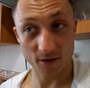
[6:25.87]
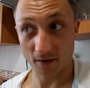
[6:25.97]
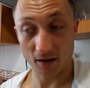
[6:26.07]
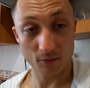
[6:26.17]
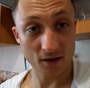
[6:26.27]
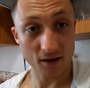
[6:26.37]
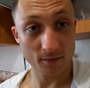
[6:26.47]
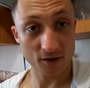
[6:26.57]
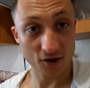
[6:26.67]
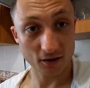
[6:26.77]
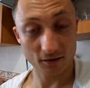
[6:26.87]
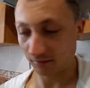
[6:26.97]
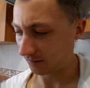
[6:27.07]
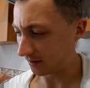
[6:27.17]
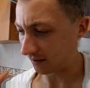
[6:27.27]
Пока у меня рамочка
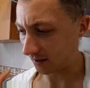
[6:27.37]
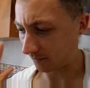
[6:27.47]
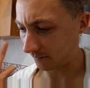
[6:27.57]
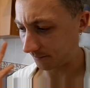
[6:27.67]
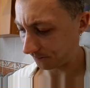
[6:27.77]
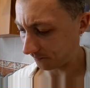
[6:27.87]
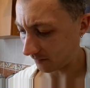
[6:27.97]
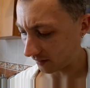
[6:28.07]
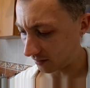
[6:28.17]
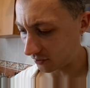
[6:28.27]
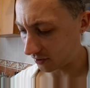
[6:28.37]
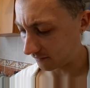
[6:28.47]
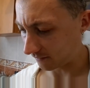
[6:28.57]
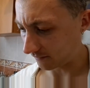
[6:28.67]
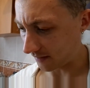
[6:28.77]
где-то там лежит
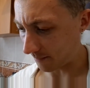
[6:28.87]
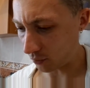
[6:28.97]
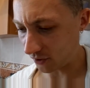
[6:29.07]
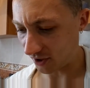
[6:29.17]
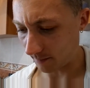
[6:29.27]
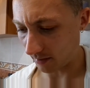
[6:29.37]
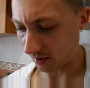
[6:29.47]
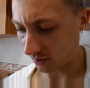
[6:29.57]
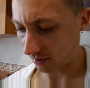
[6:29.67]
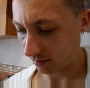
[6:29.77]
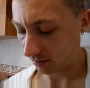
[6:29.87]
на почте пока что.